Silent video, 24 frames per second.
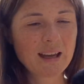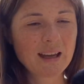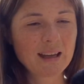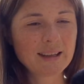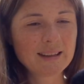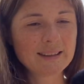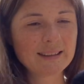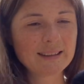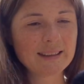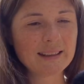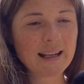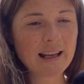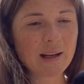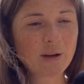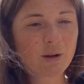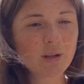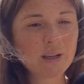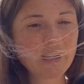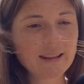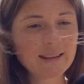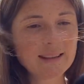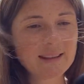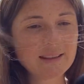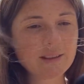Si la
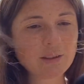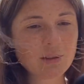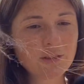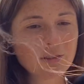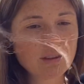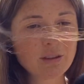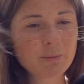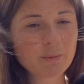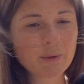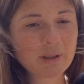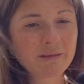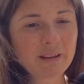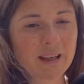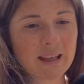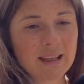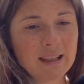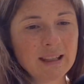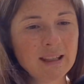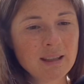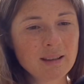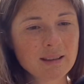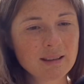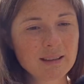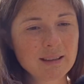colère des autres
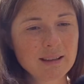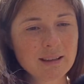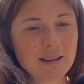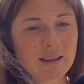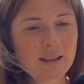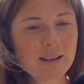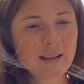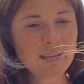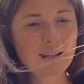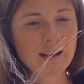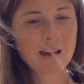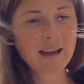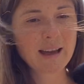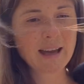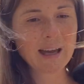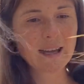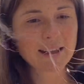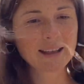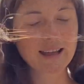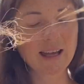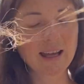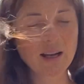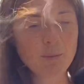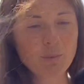m'envahit,
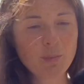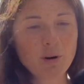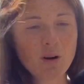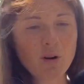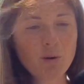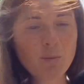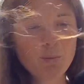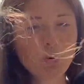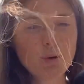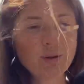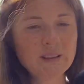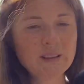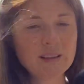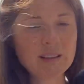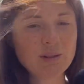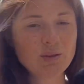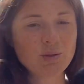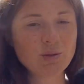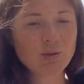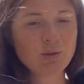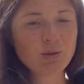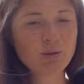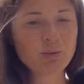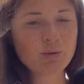qu'elle prend
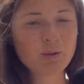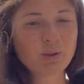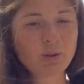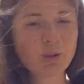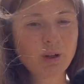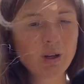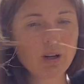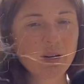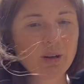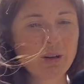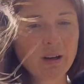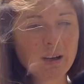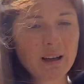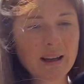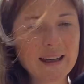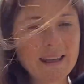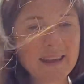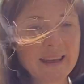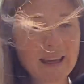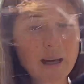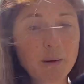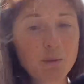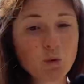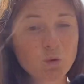possession de mon corps et
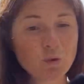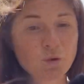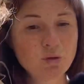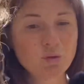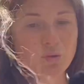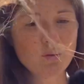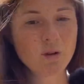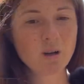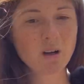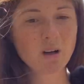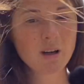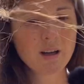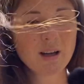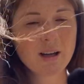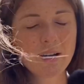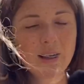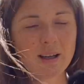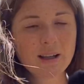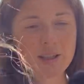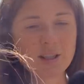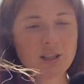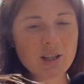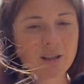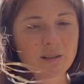qu'à mon tour
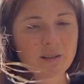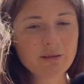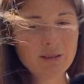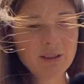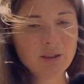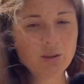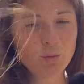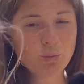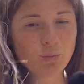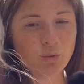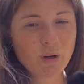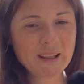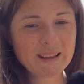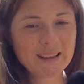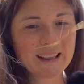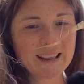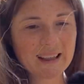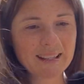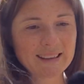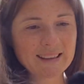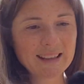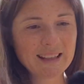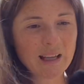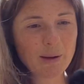j'ai envie de
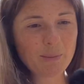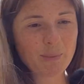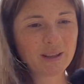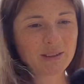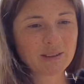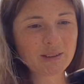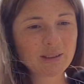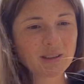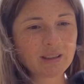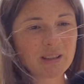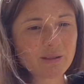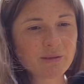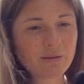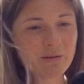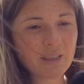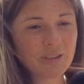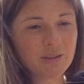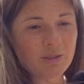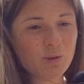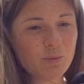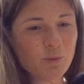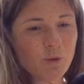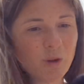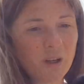poignarder la personne en
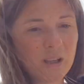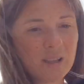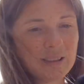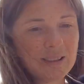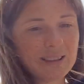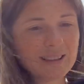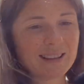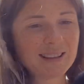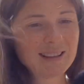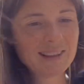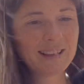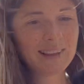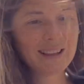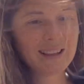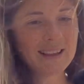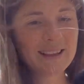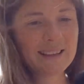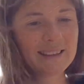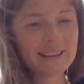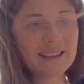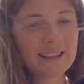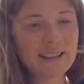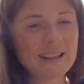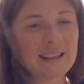face de moi,
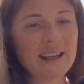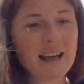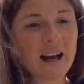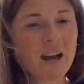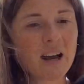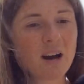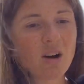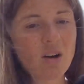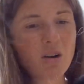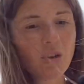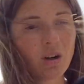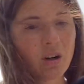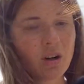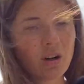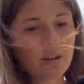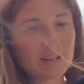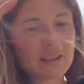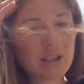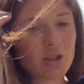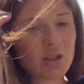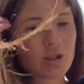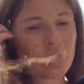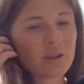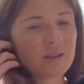c'est qu'il y a encore
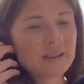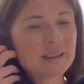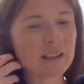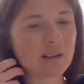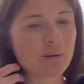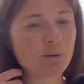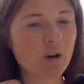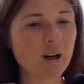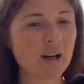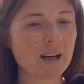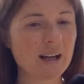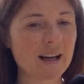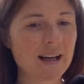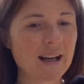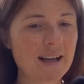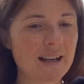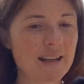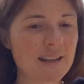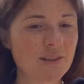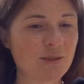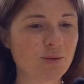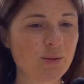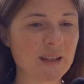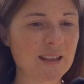des choses en moi à
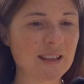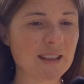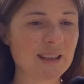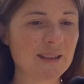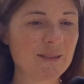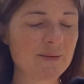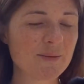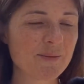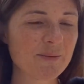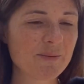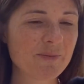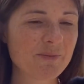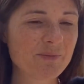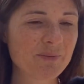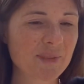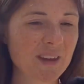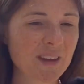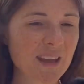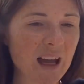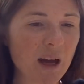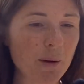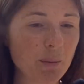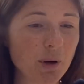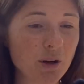aller soigner,
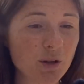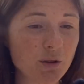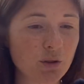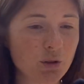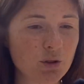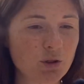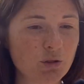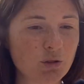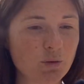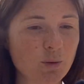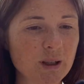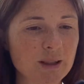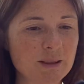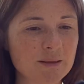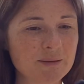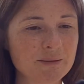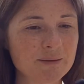à prendre soin.